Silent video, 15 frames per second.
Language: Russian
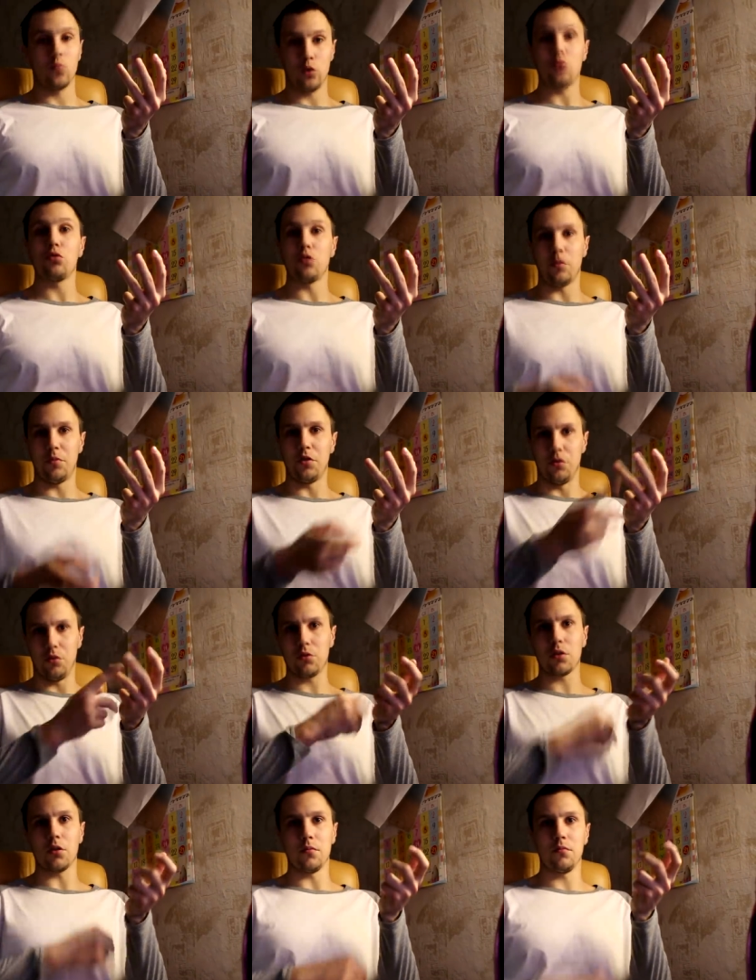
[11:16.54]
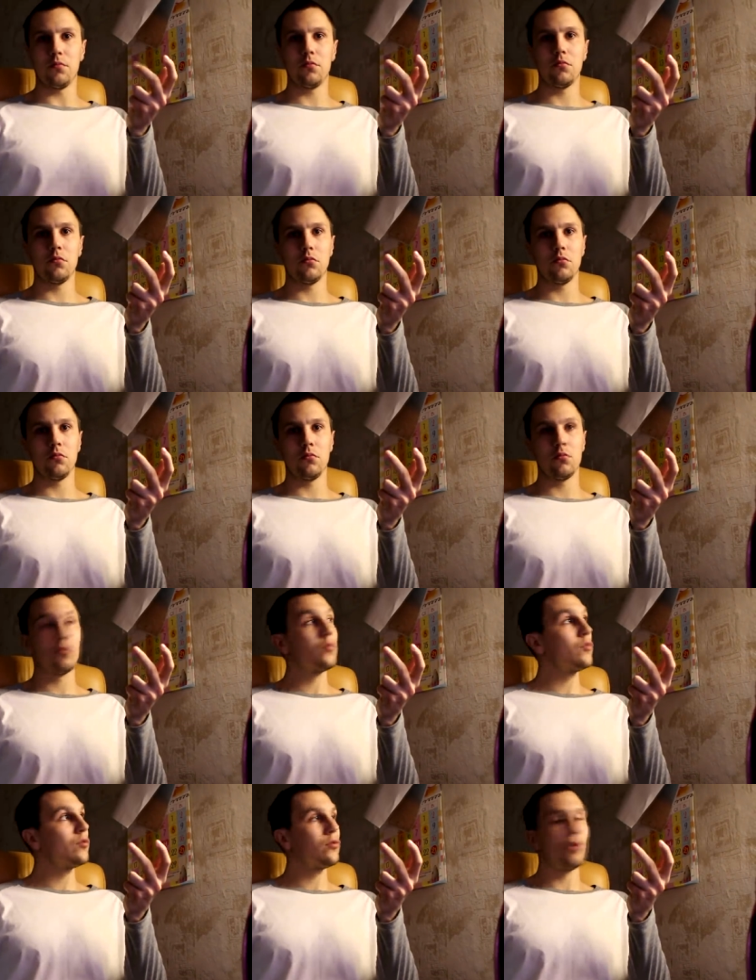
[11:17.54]
Тут нужна переноска.
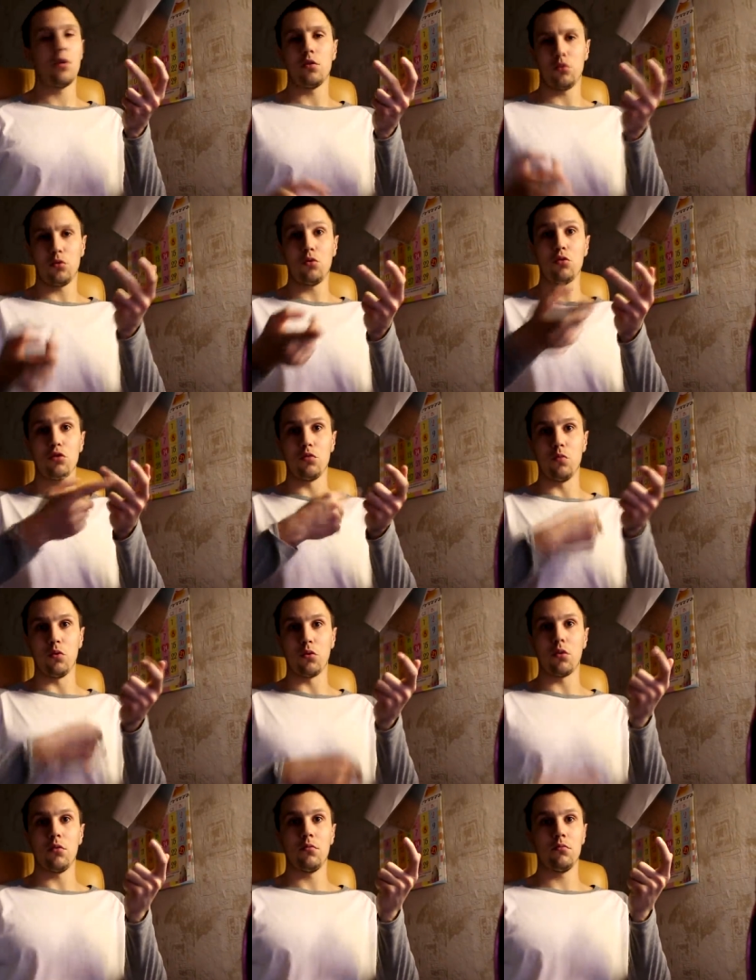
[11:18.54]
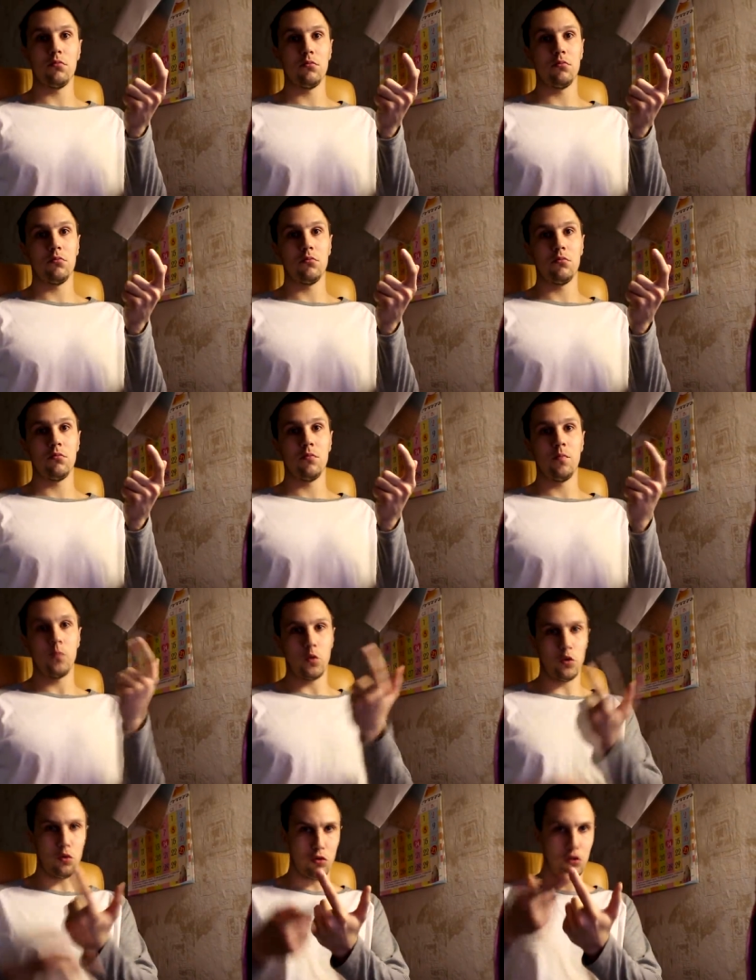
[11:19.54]
Тут нужен бур.
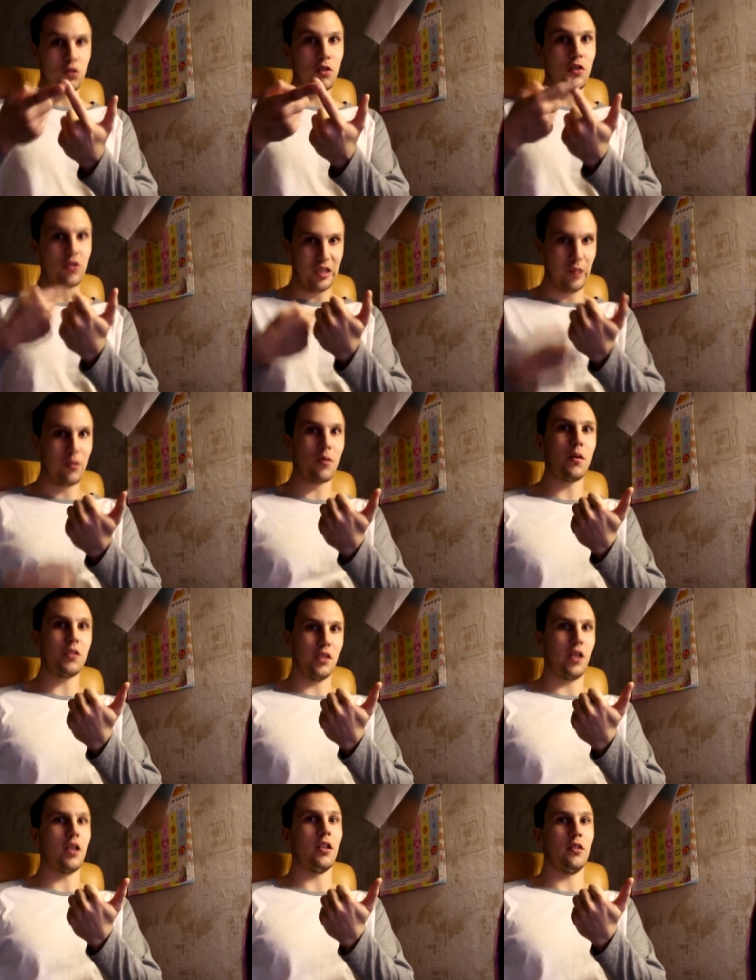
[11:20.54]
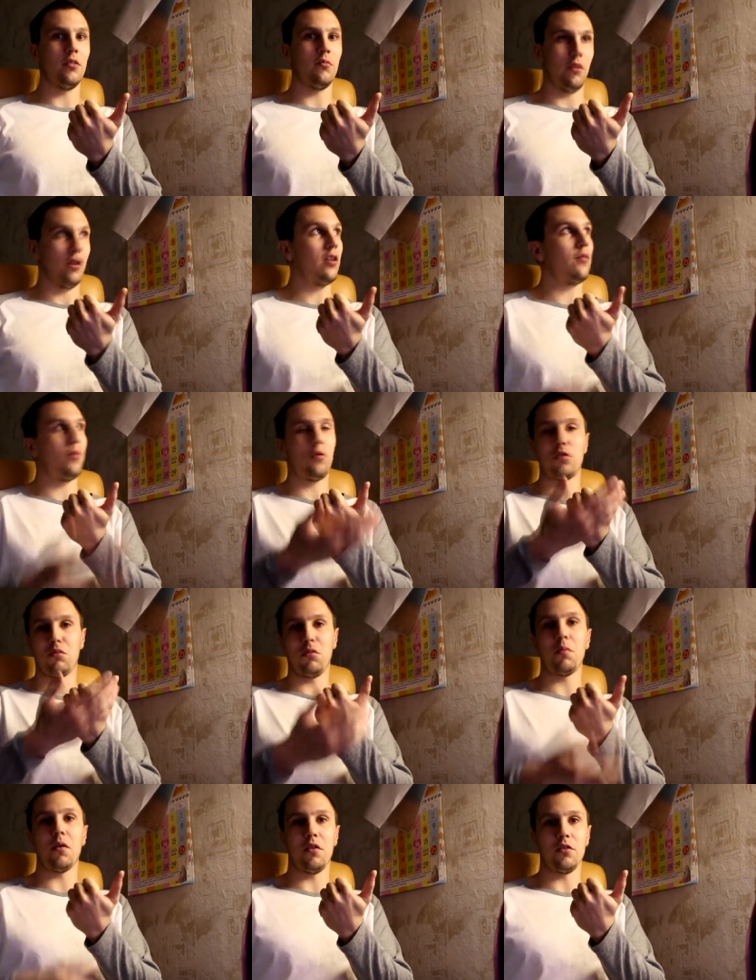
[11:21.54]
Тут нужен сам работяга. Правильно, полка
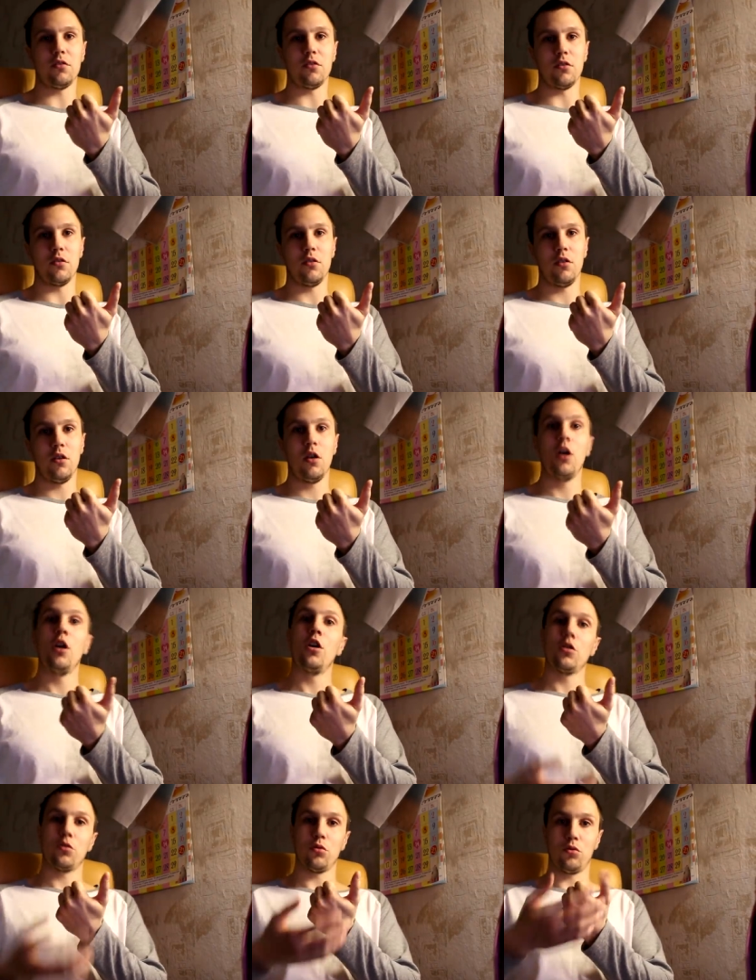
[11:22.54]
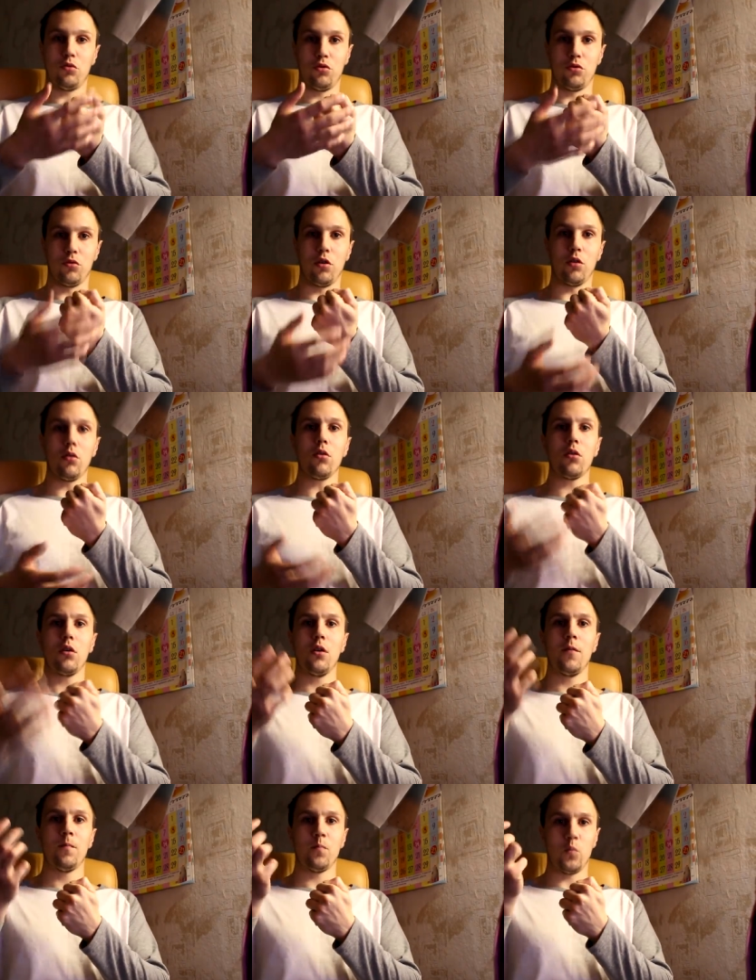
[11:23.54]
сама не повесится. Тут нужен уголок.
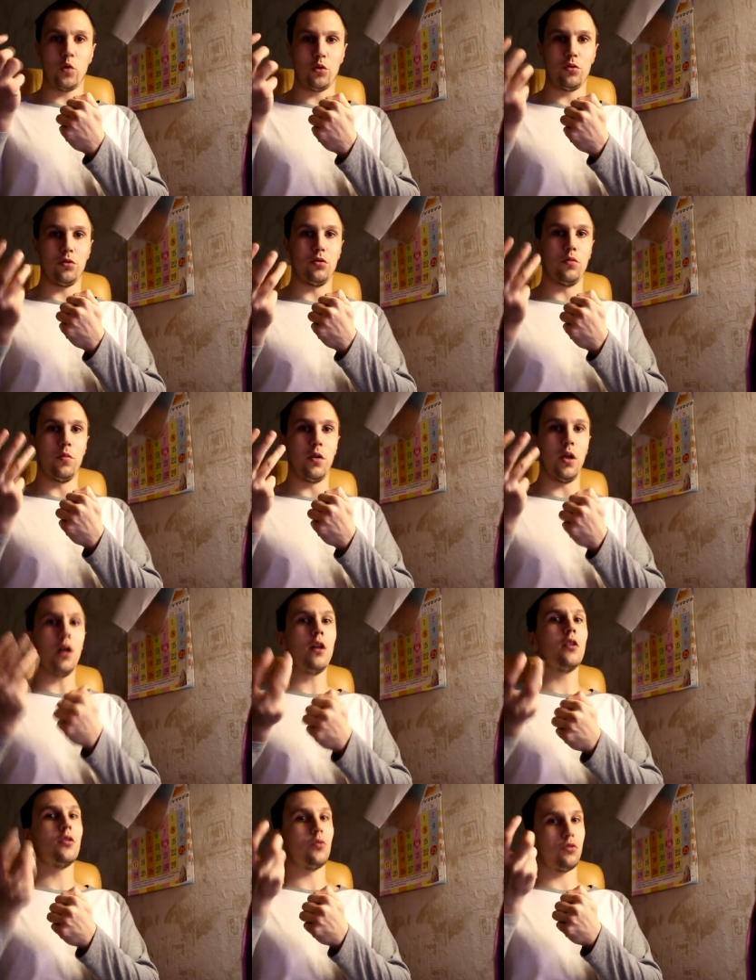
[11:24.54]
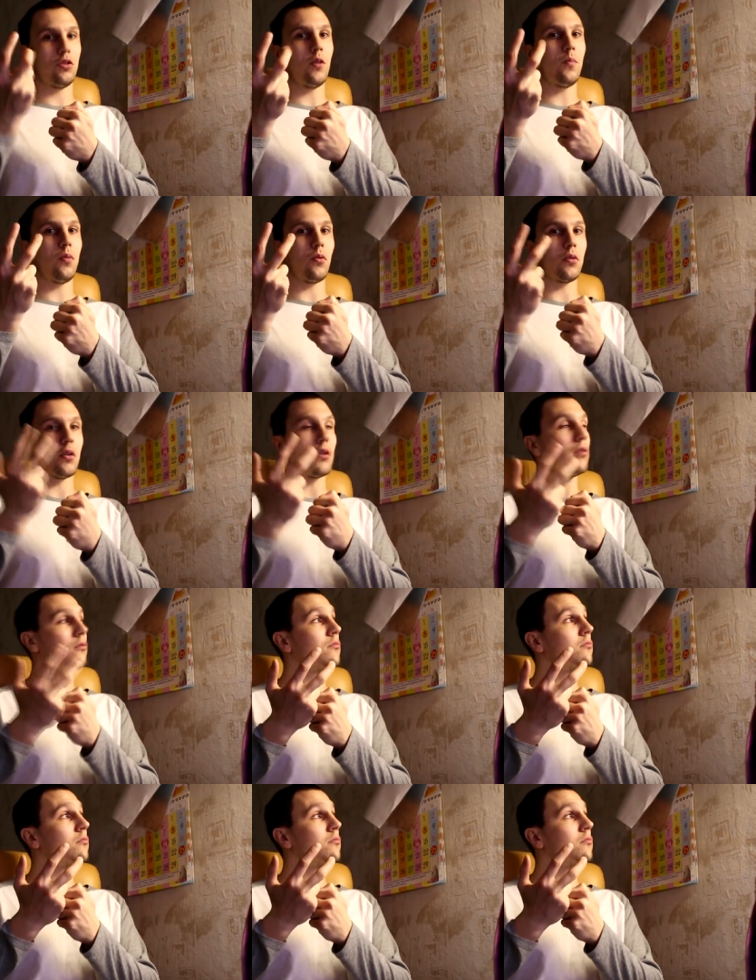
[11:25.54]
Нужны дюпеля, нужна полка.